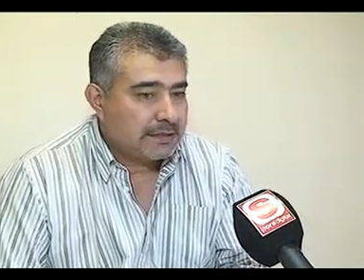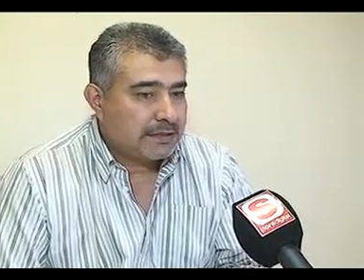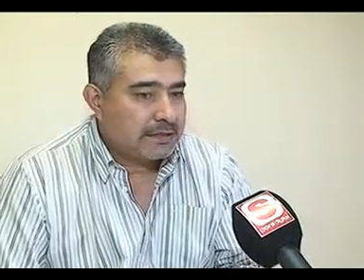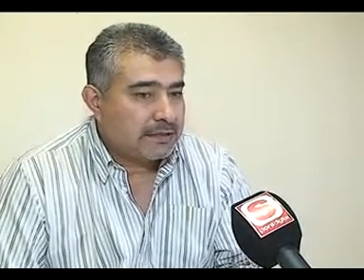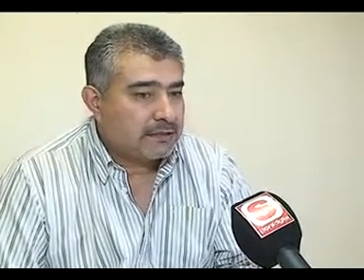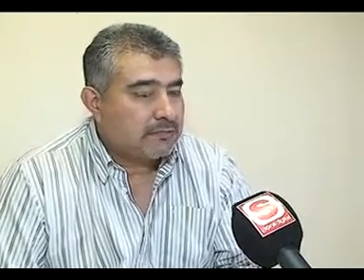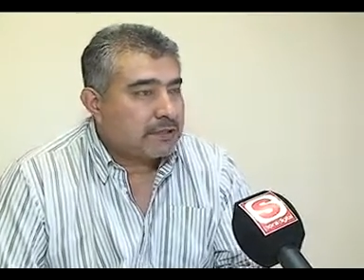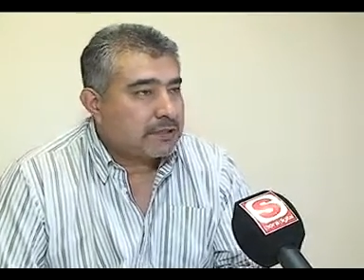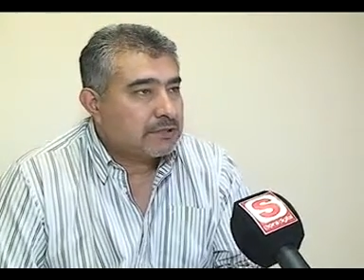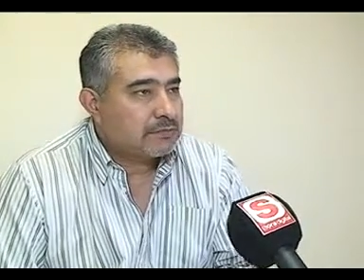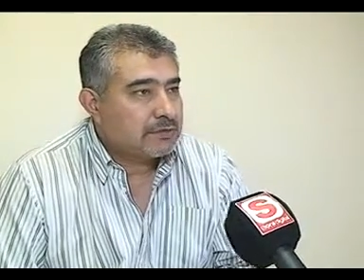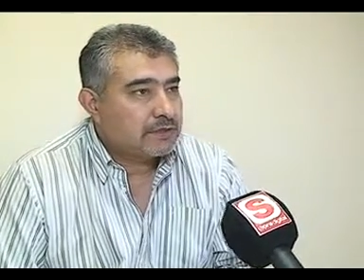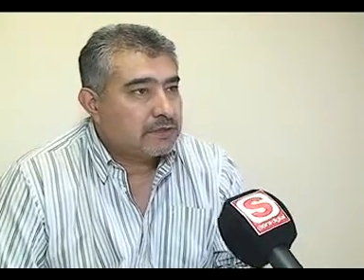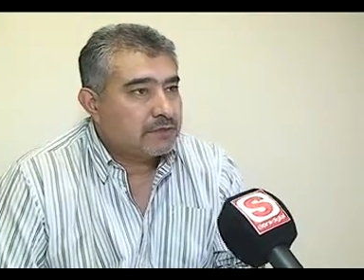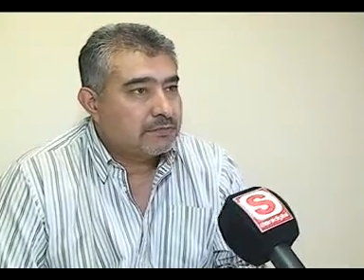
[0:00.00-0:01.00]
están en una
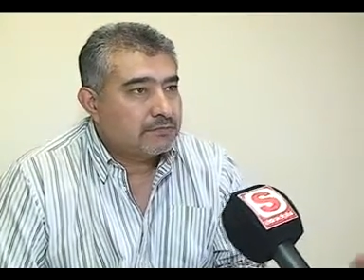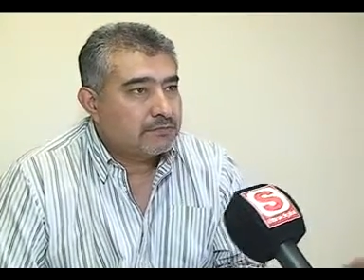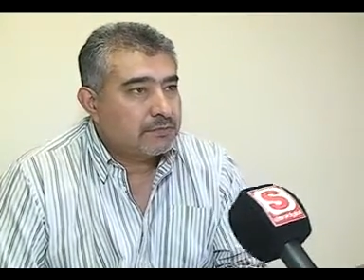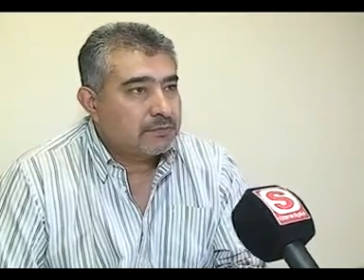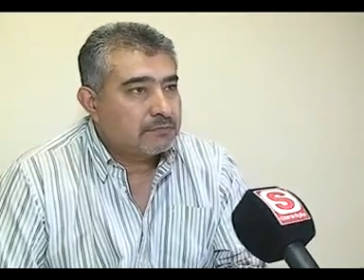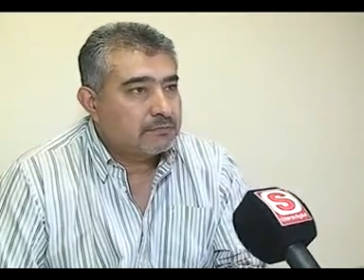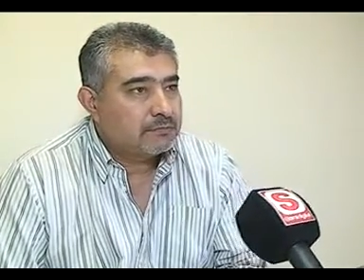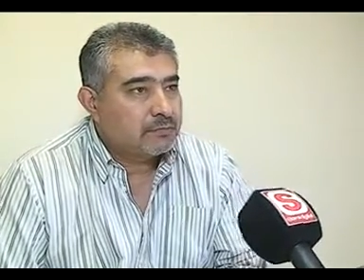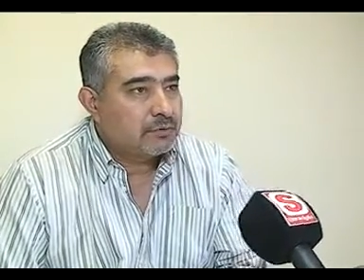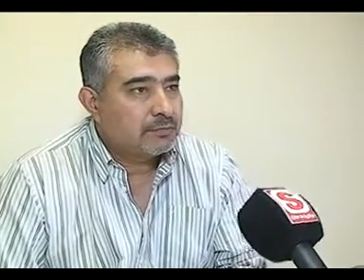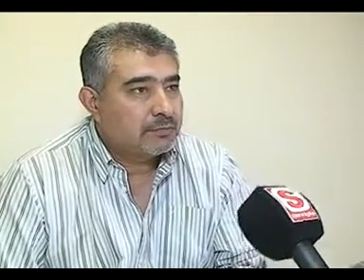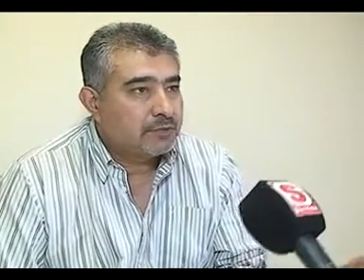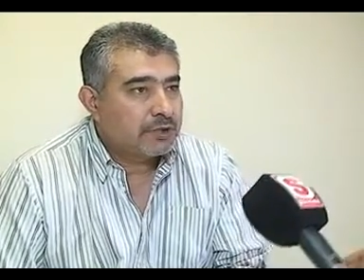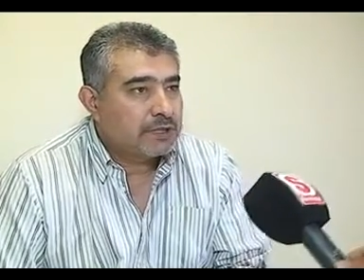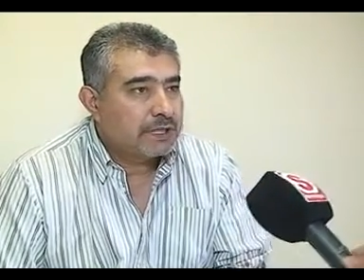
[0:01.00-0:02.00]
situación muy,
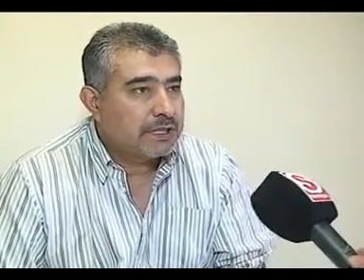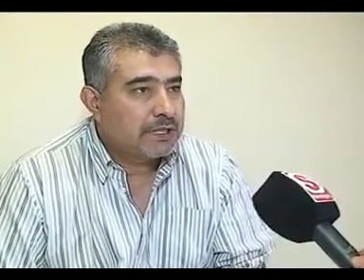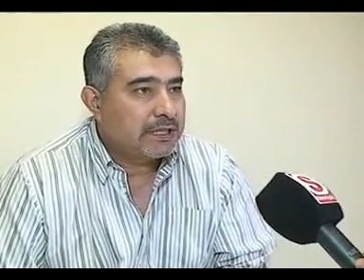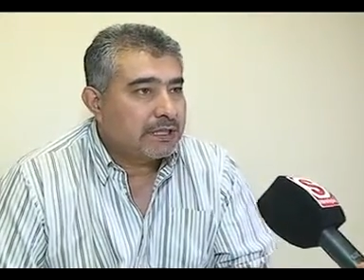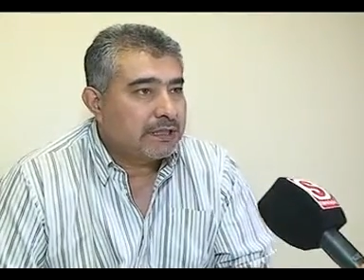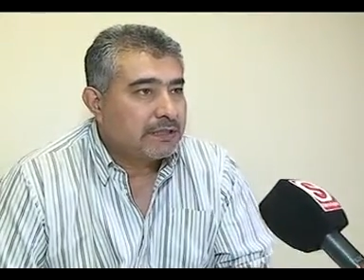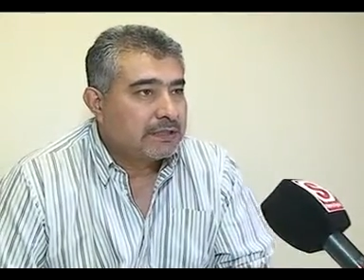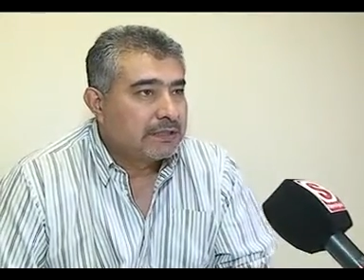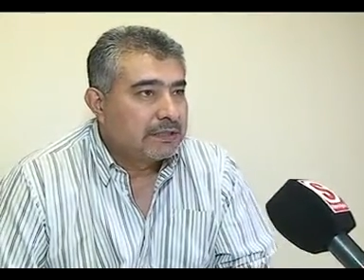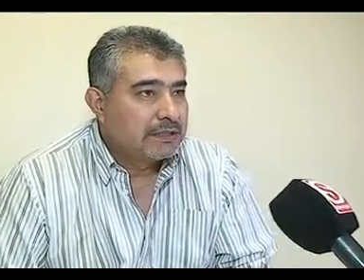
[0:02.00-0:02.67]
muy crítica.